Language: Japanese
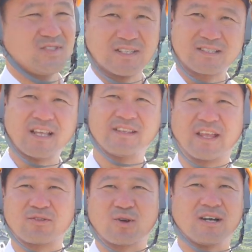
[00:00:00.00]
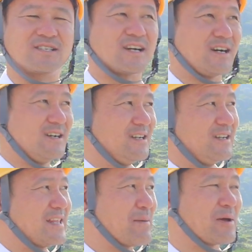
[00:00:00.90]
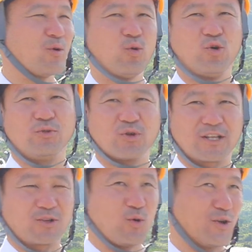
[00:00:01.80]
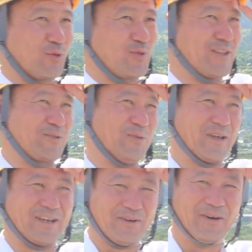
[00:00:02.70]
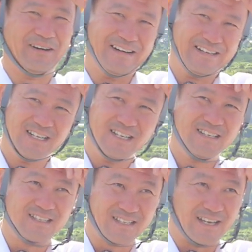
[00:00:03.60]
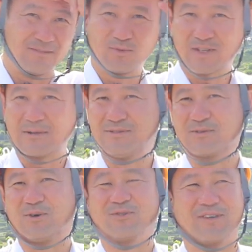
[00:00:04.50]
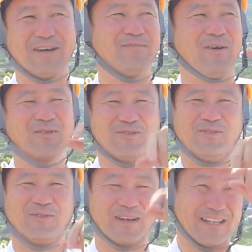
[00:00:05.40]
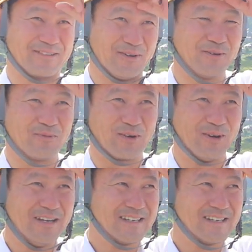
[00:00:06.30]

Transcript: うん、で点々と会社から山の方に向かって動画撮ってったんだけどねもう多分今度山奥の動画になるよも